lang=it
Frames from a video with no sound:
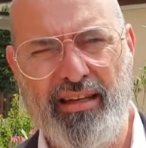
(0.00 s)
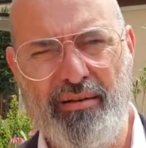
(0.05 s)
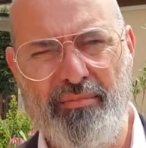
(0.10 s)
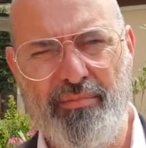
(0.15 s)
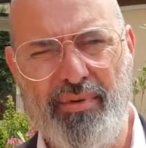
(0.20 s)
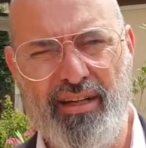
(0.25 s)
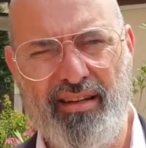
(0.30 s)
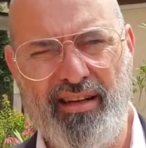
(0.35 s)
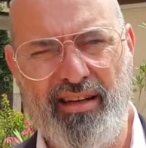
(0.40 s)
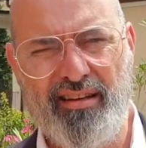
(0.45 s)

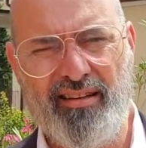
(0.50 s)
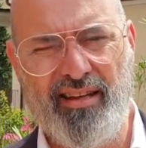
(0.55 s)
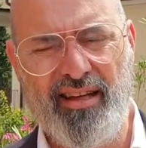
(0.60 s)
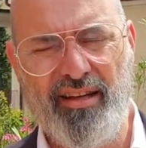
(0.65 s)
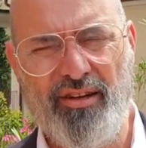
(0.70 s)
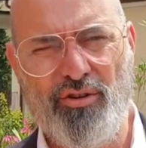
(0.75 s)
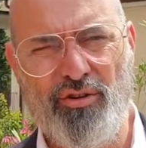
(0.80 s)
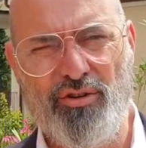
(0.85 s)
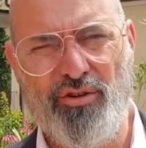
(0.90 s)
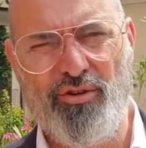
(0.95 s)
mi
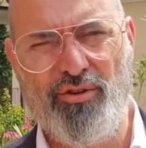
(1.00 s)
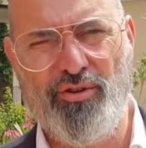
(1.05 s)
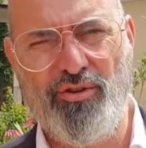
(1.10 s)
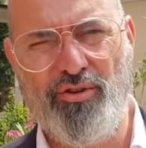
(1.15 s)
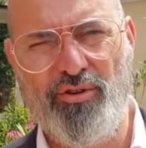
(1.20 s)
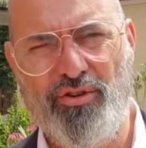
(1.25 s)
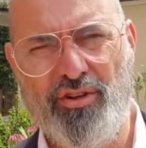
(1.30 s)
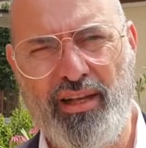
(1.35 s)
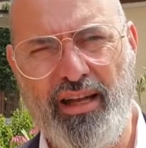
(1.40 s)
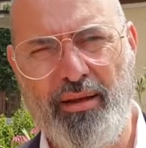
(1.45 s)

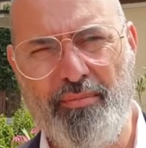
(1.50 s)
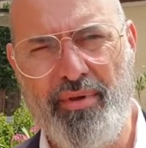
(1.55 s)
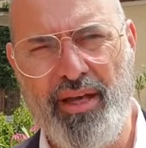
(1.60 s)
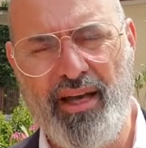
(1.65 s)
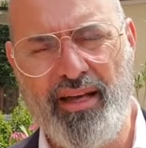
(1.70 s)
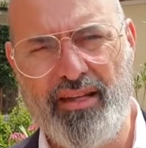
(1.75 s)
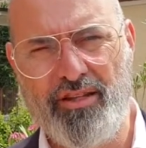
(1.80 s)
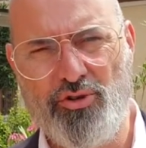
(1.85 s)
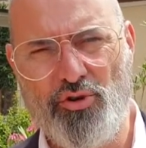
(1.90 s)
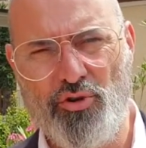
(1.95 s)
trattengono nella mia
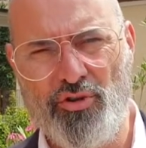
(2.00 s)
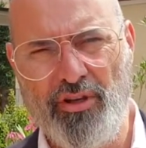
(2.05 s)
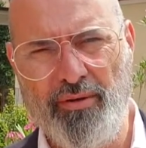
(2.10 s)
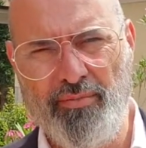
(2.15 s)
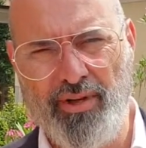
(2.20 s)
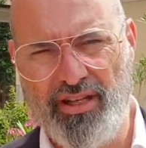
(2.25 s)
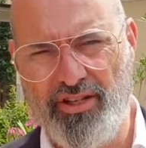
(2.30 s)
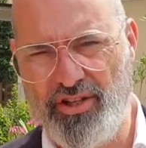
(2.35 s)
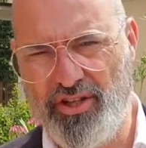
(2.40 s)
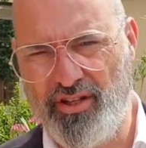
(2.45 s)
regione
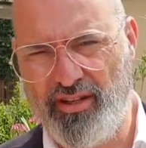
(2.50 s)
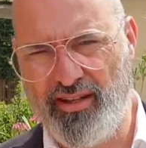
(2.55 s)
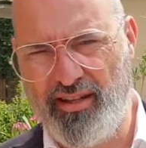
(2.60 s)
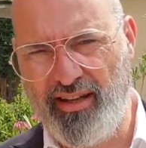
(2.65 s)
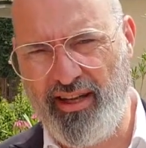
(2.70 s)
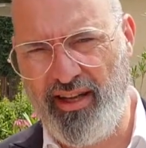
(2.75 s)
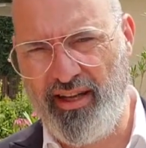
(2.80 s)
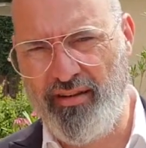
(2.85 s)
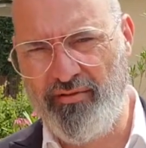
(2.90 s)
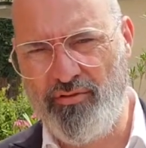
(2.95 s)
ma ci
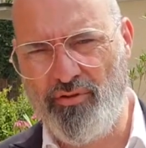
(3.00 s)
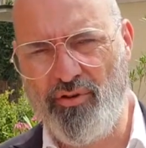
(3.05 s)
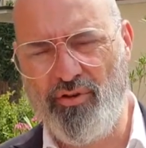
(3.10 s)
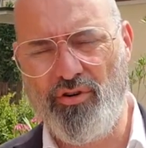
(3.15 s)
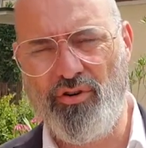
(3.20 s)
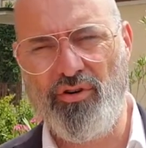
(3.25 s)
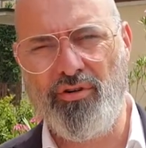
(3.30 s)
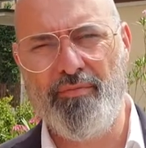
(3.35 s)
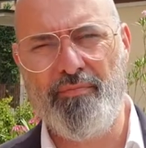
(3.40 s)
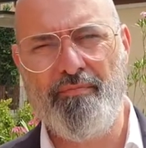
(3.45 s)

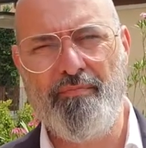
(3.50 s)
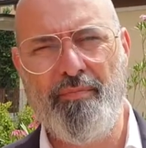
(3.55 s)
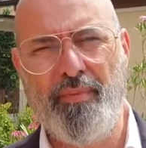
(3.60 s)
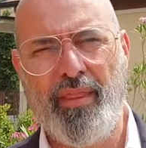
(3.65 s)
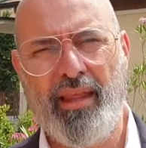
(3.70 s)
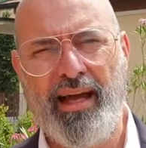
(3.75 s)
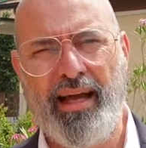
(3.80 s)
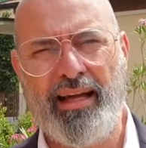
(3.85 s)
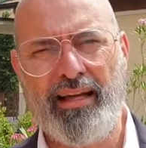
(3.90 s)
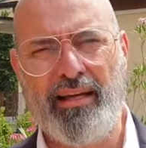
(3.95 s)
tenevo
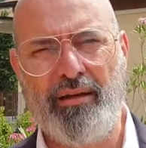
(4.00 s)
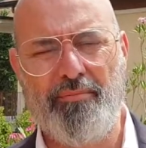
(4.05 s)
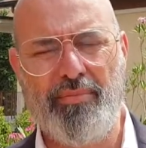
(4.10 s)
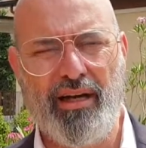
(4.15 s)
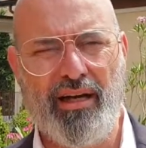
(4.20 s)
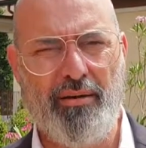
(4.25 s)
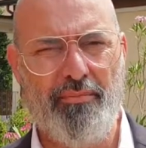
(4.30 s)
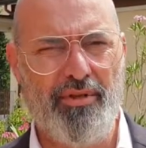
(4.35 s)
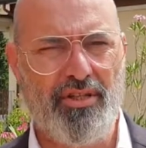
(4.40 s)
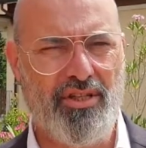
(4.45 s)
anche per
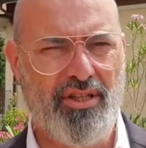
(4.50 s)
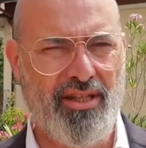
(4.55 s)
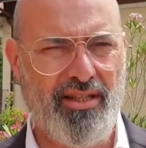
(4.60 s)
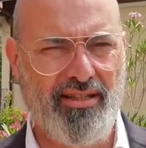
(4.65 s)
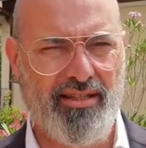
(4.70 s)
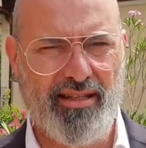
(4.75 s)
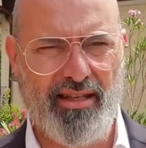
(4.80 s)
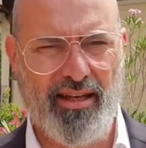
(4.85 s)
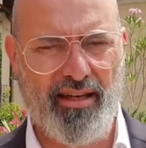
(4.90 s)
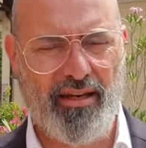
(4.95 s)

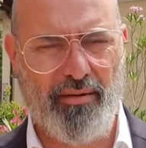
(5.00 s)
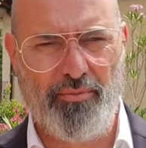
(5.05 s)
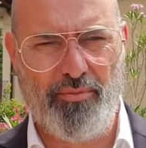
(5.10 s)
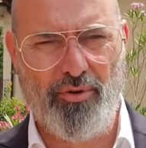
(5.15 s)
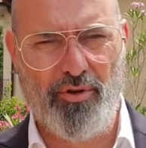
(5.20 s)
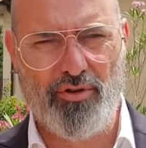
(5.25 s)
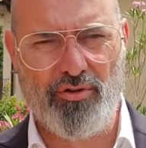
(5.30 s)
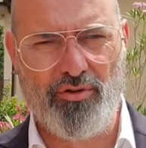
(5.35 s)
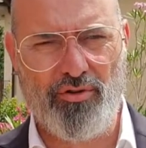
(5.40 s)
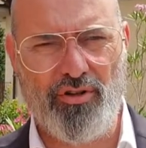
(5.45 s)
l'amicizia e il
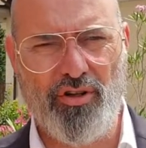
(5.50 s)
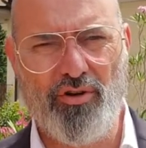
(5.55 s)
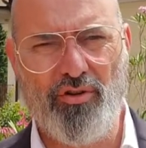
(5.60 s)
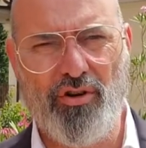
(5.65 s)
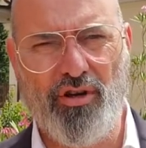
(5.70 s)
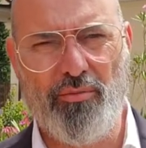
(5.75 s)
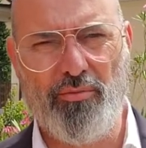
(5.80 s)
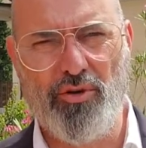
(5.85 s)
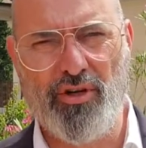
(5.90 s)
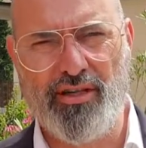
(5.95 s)
rapporto di
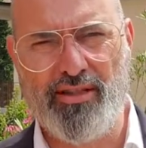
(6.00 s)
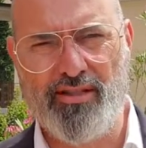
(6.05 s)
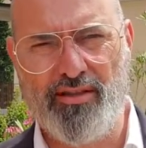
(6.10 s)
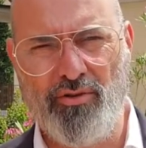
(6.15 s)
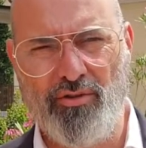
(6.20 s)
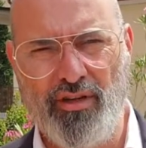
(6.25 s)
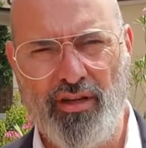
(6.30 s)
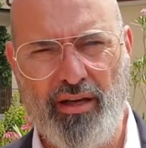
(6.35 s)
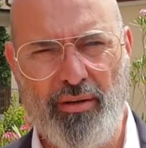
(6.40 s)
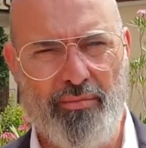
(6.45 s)

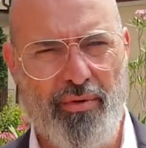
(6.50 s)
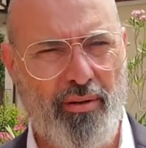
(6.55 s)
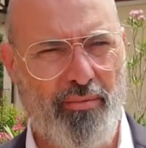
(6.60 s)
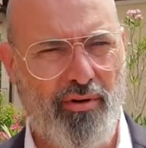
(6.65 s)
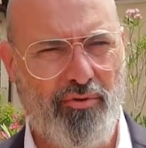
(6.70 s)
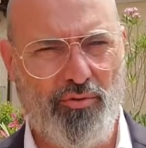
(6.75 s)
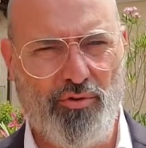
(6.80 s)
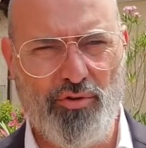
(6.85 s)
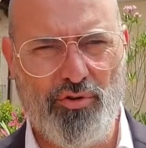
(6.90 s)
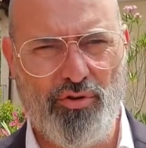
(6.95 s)
collaborazione che abbiamo
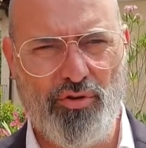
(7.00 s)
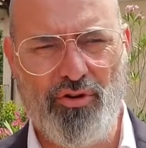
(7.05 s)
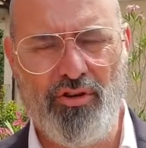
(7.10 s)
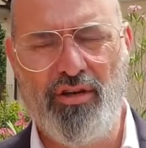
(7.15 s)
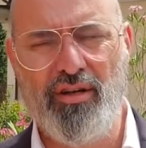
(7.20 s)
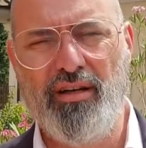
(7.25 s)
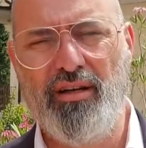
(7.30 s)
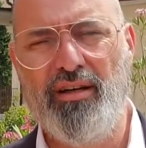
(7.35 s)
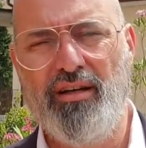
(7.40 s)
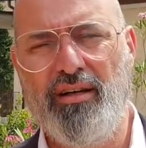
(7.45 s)
avuto